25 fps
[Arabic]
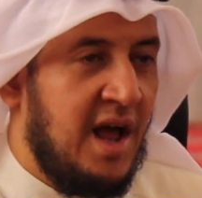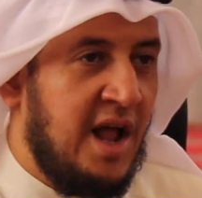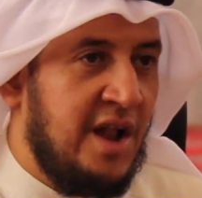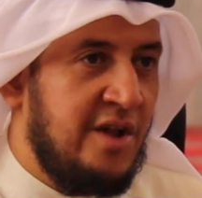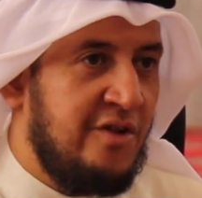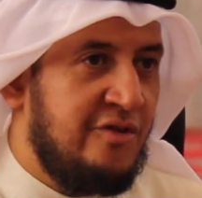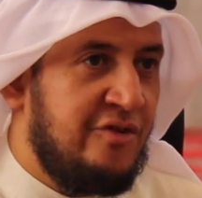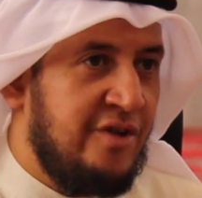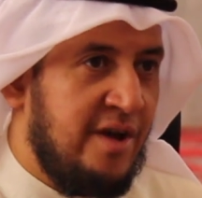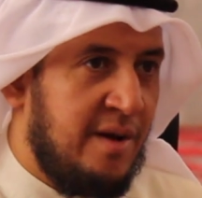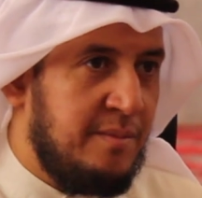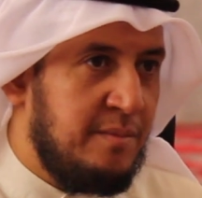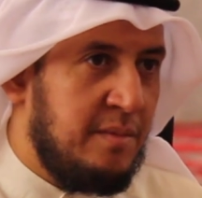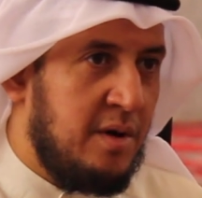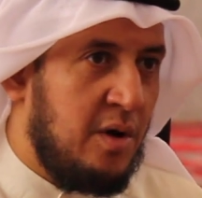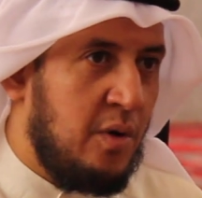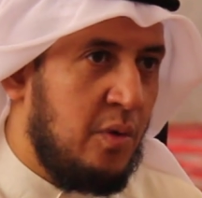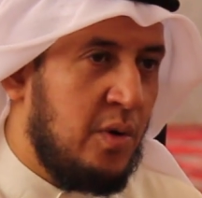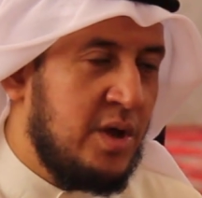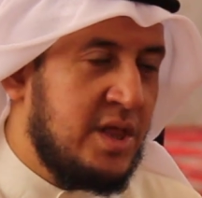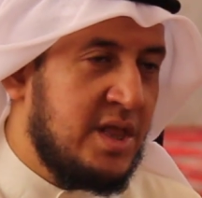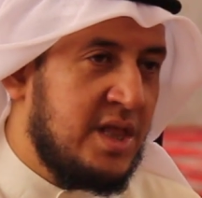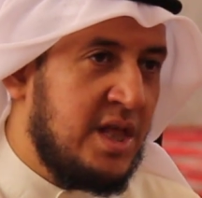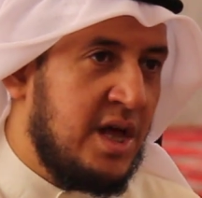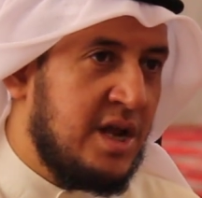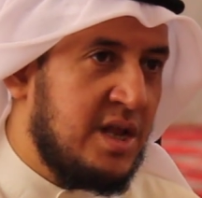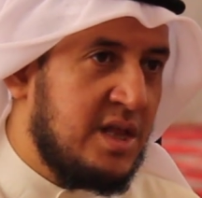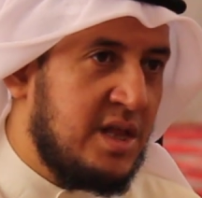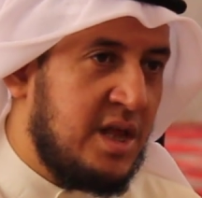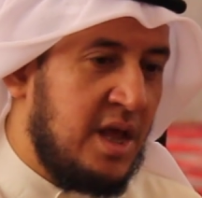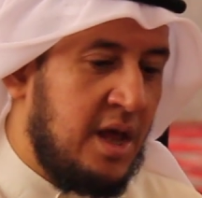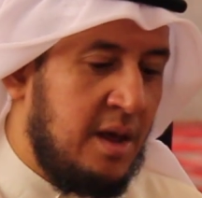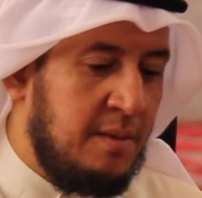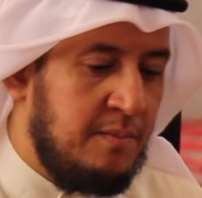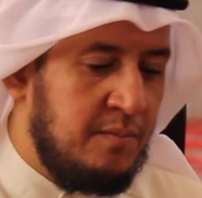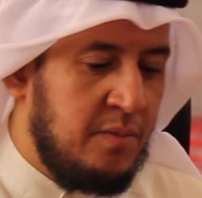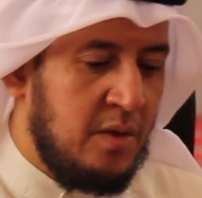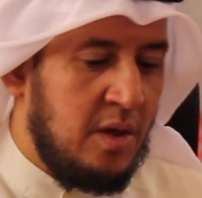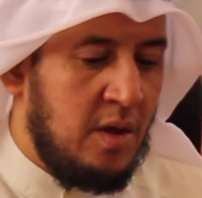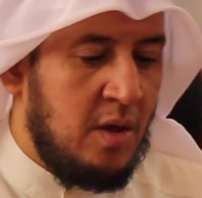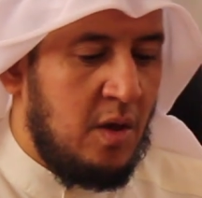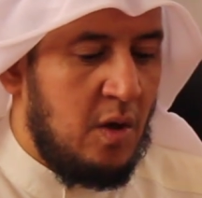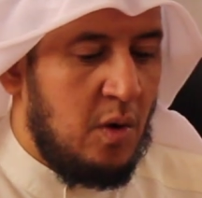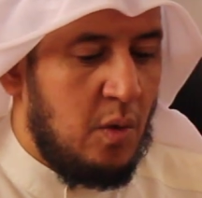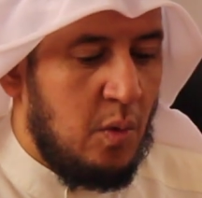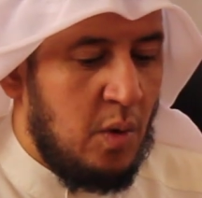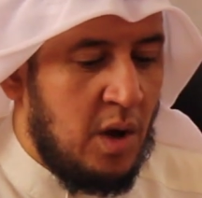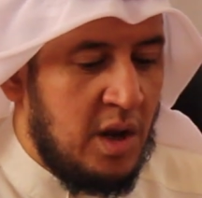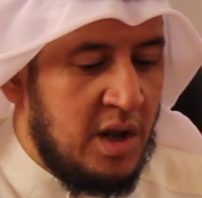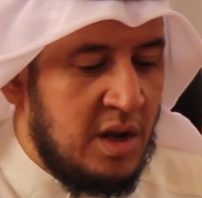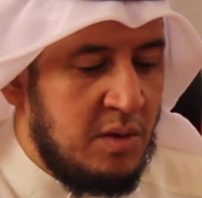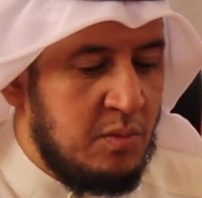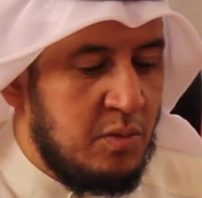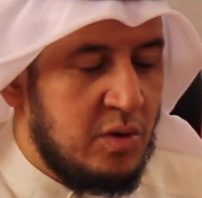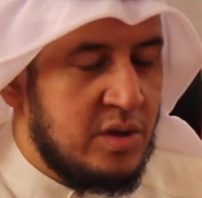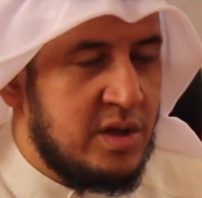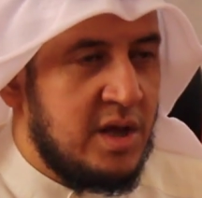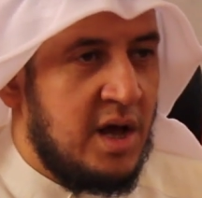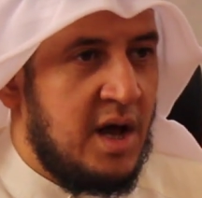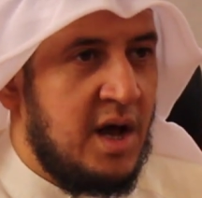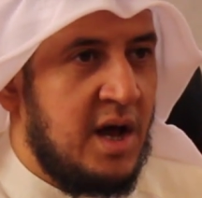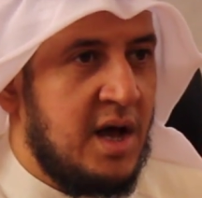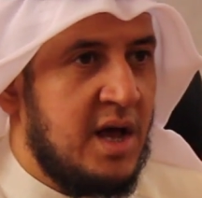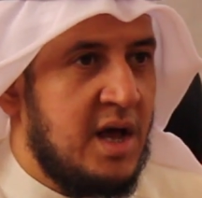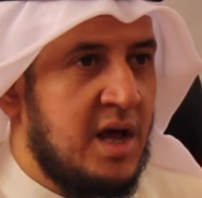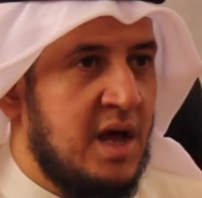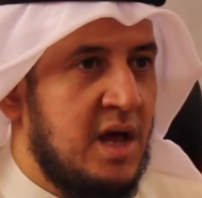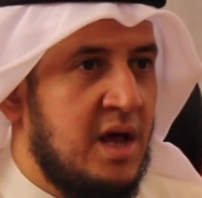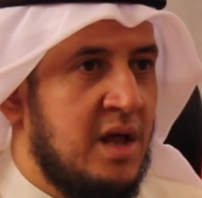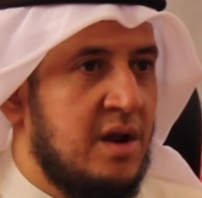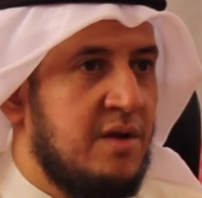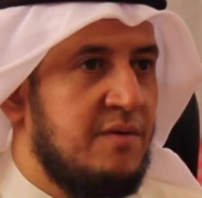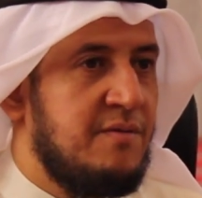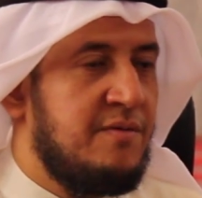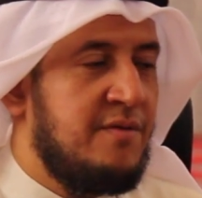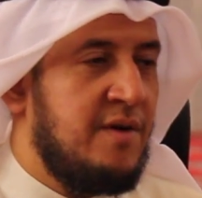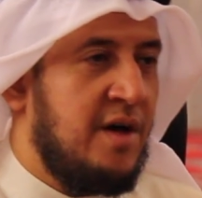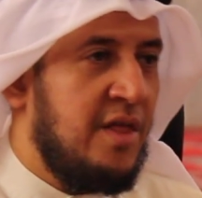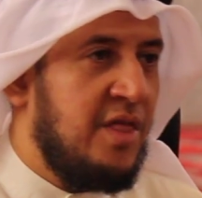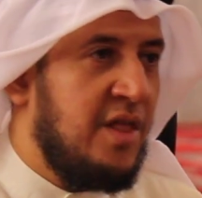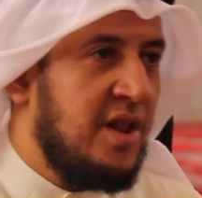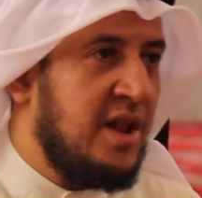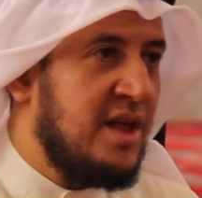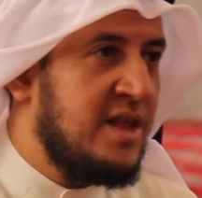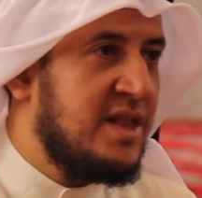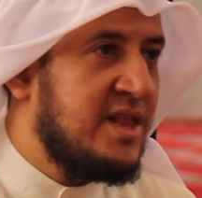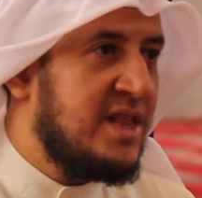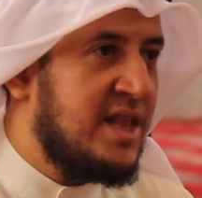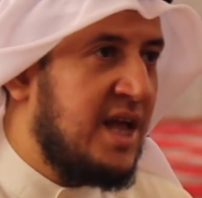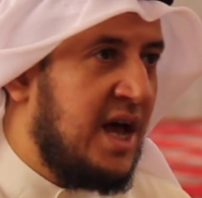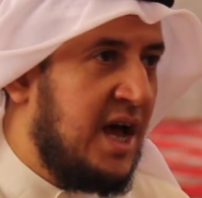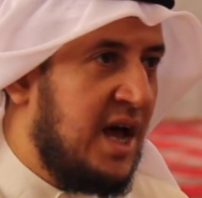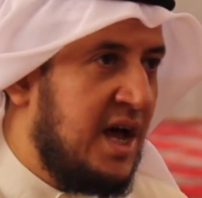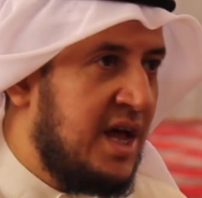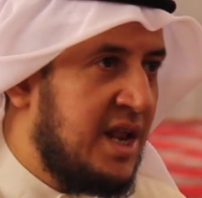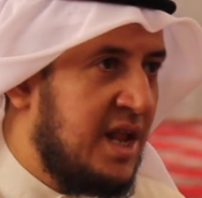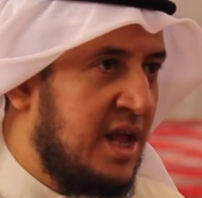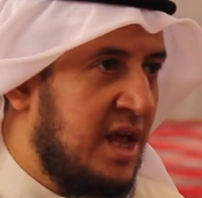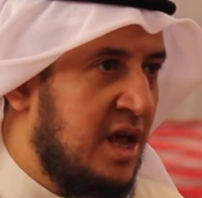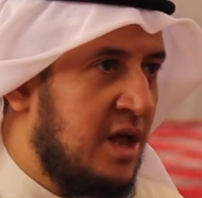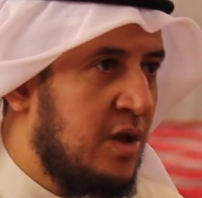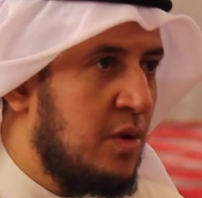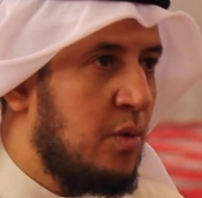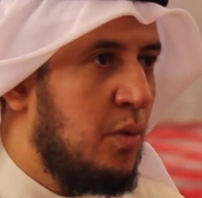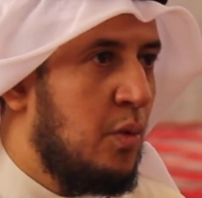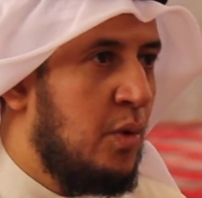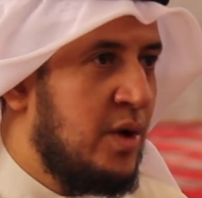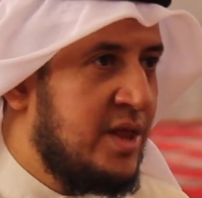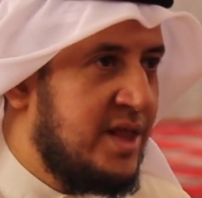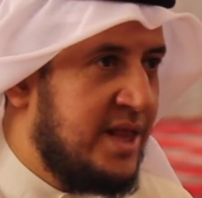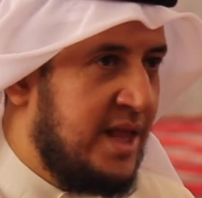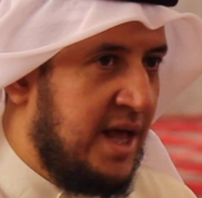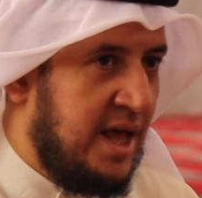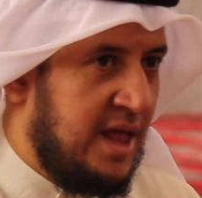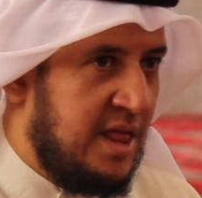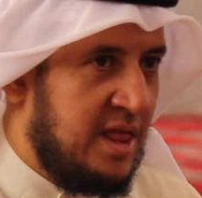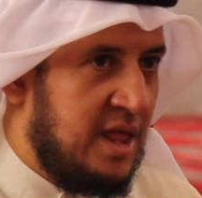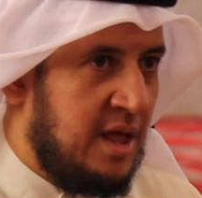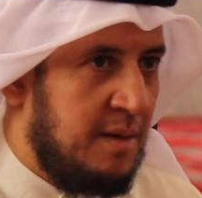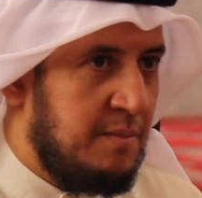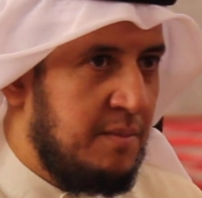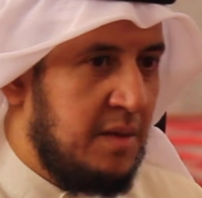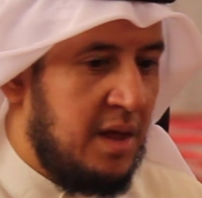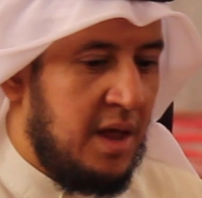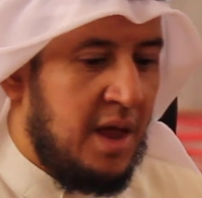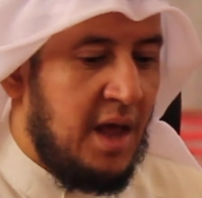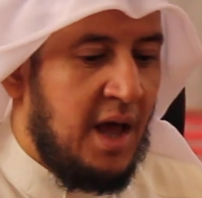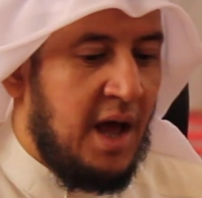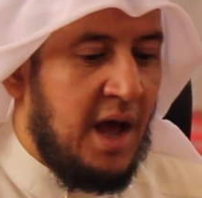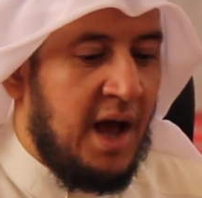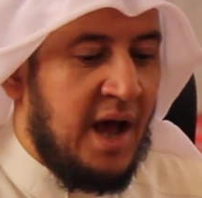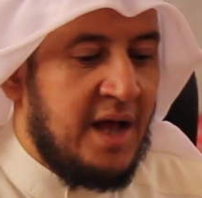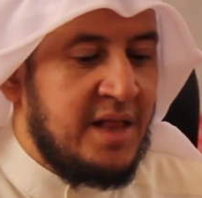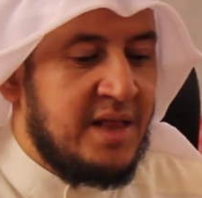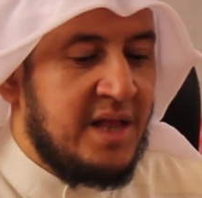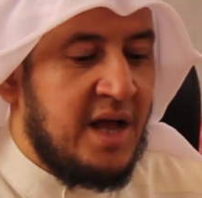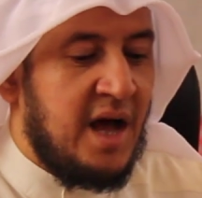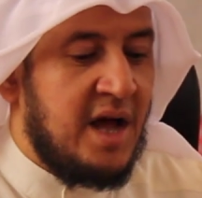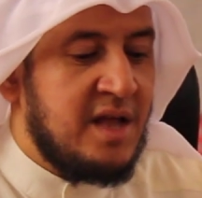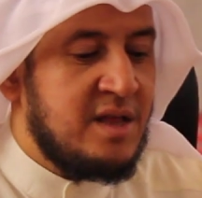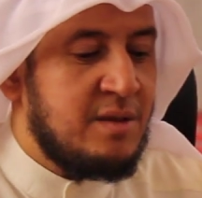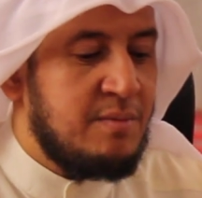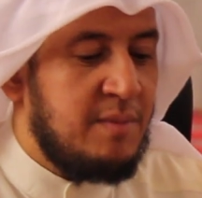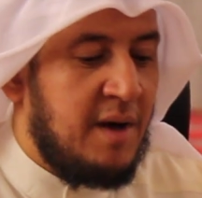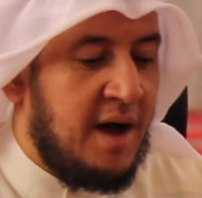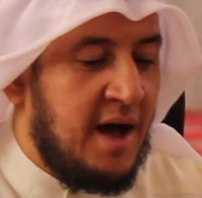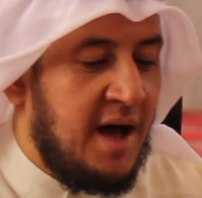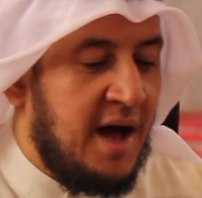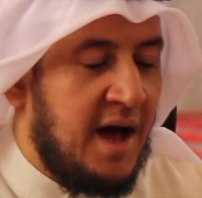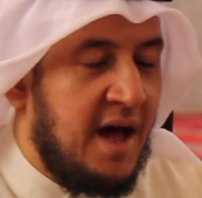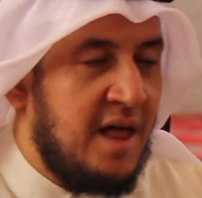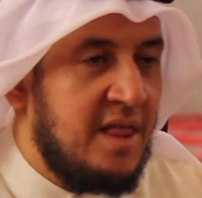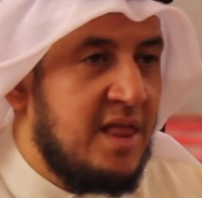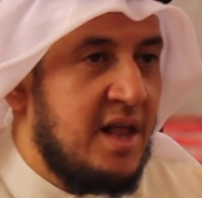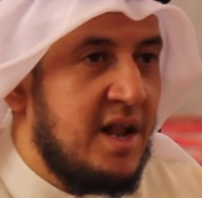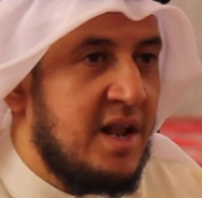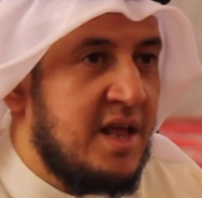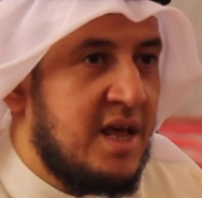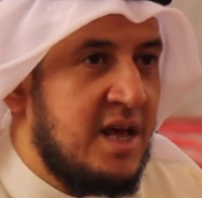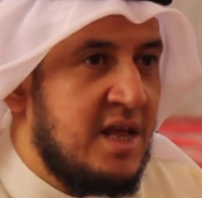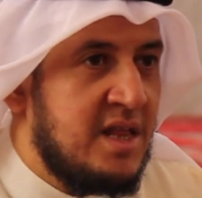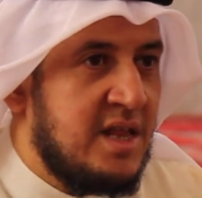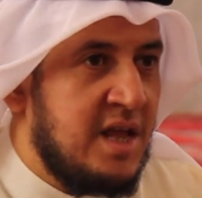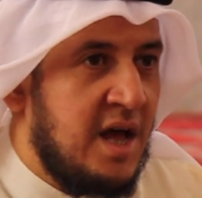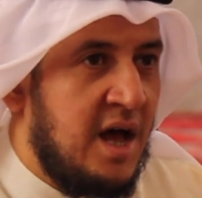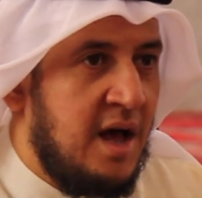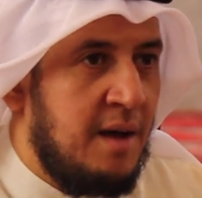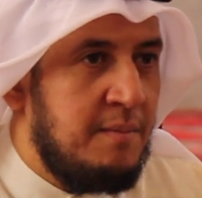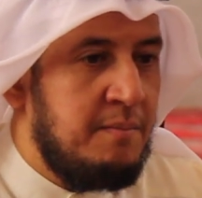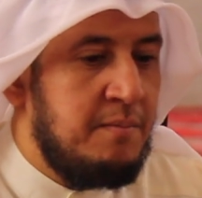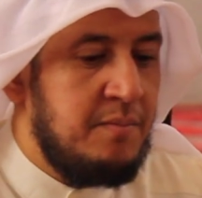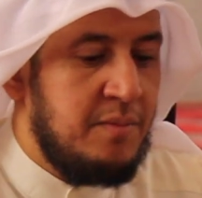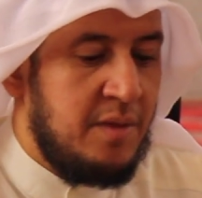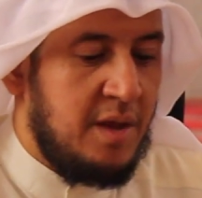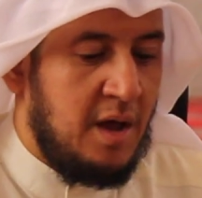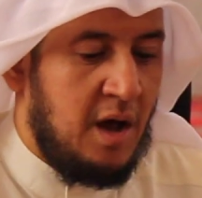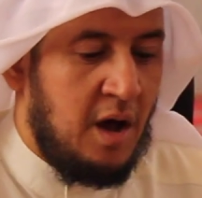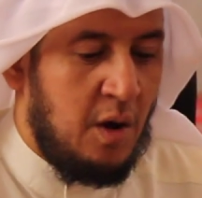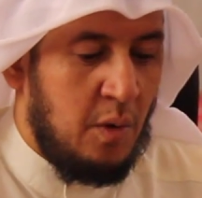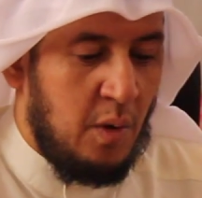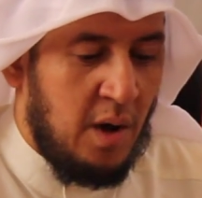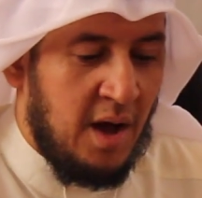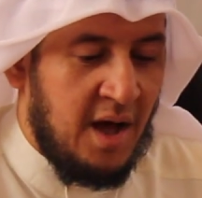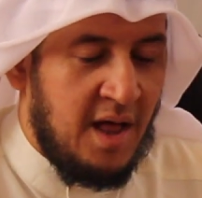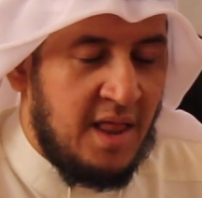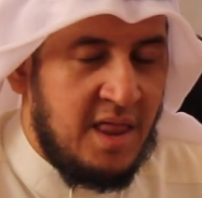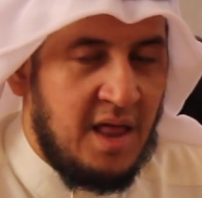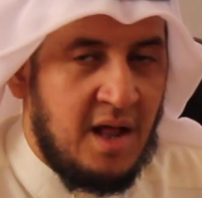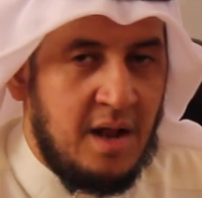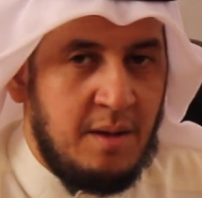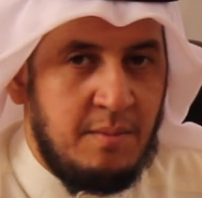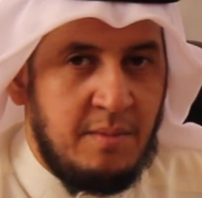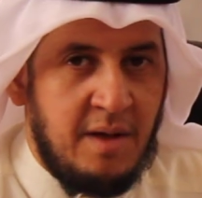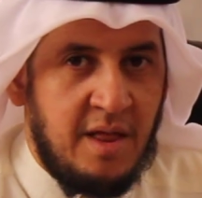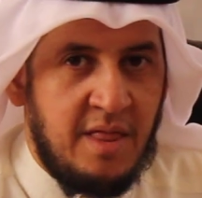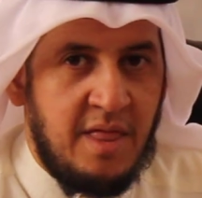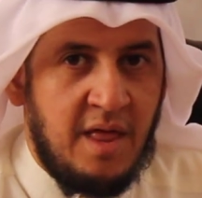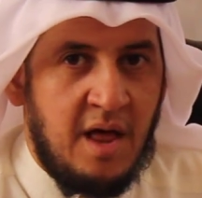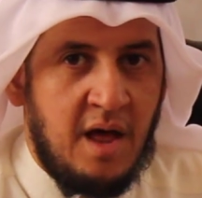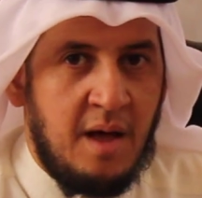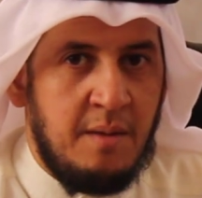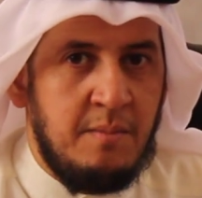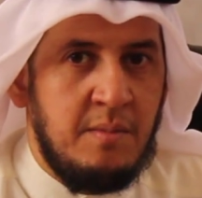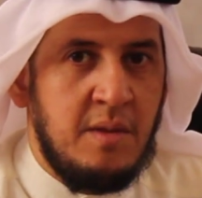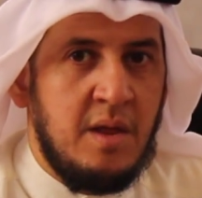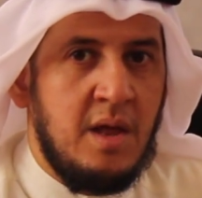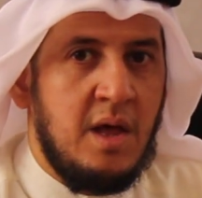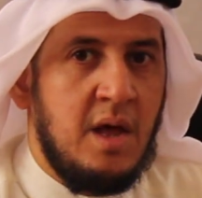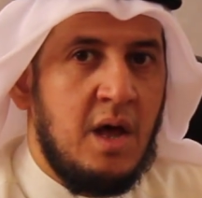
الجمع والترتيب وللمتأخر فضل التحرير والتهذيب حتى أصبح هذا الكتاب أو هذا المذهب